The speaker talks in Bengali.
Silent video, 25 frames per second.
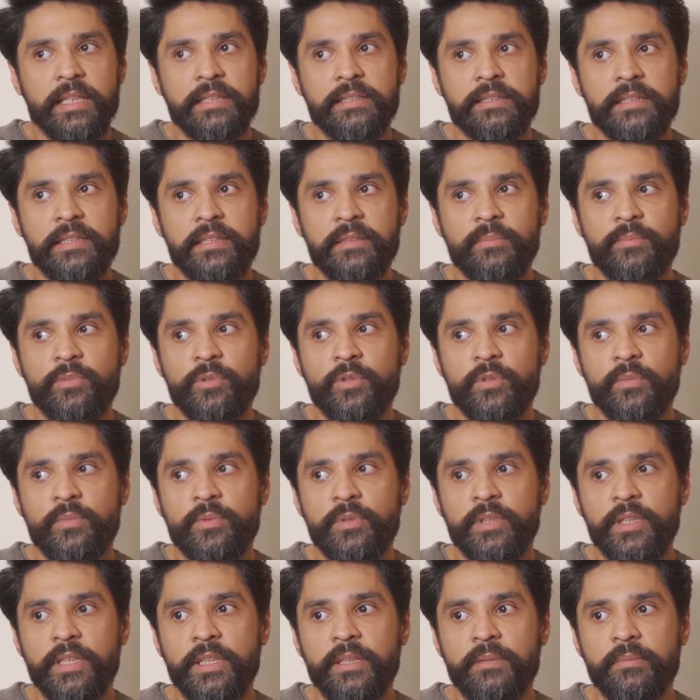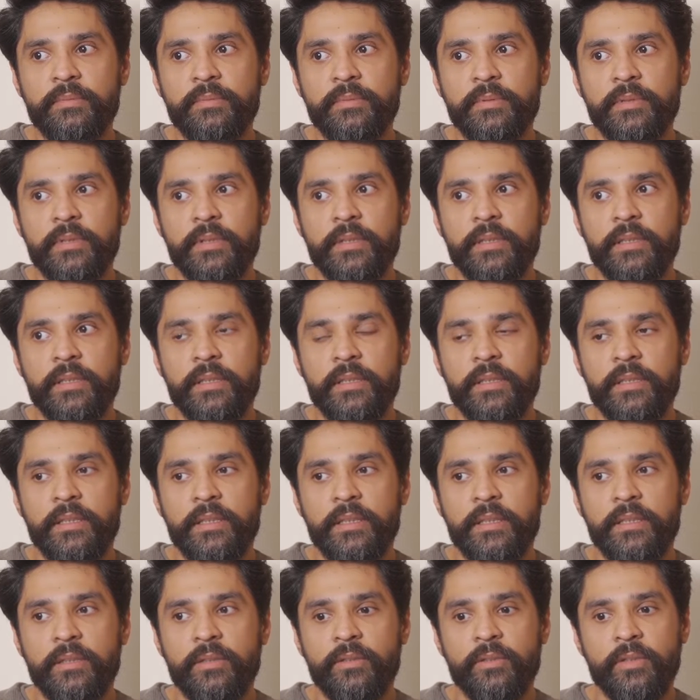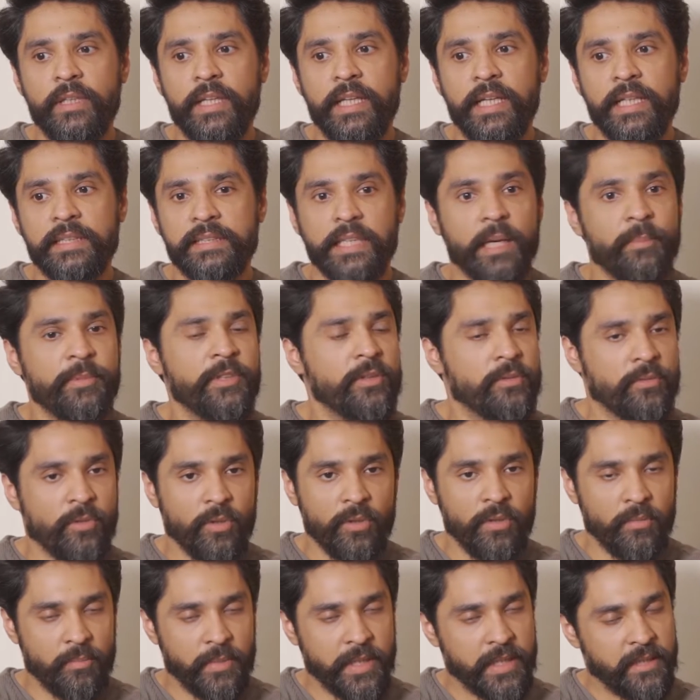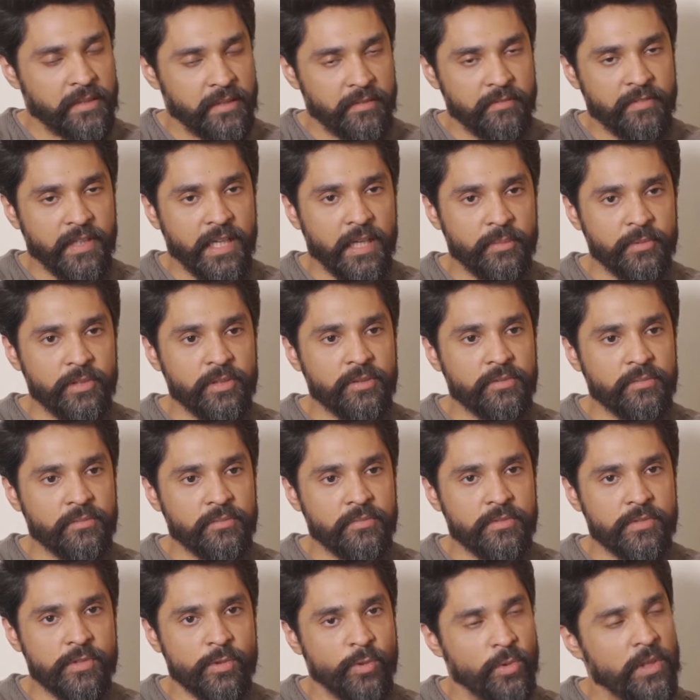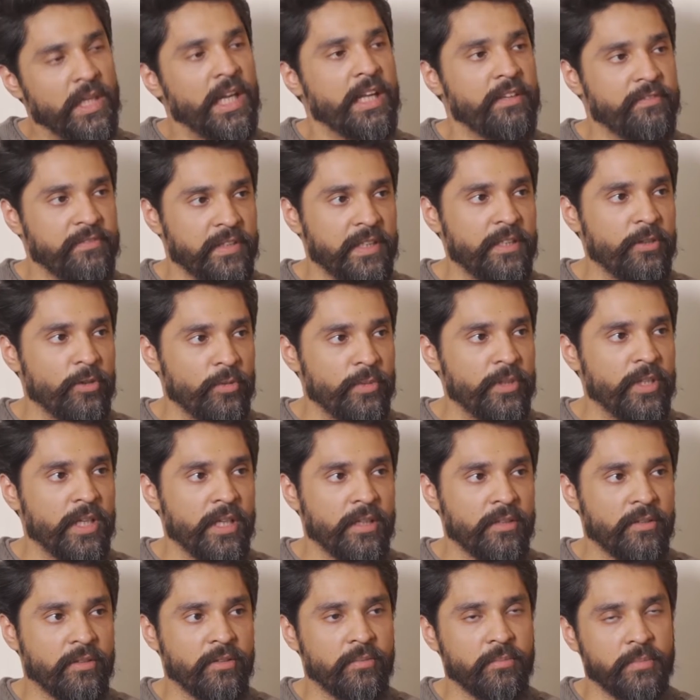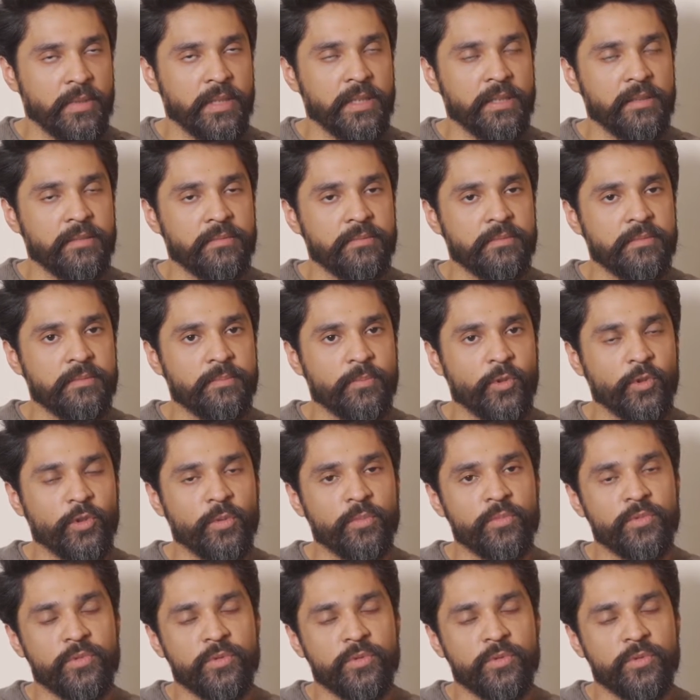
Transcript: অ্যাকচুয়ালি পুরোপুরি হয়ে গেছে আমি তো মানে ইনফ্যাক্ট আমি তো স্কুল লাইফেই অভিনয় মানে প্রথম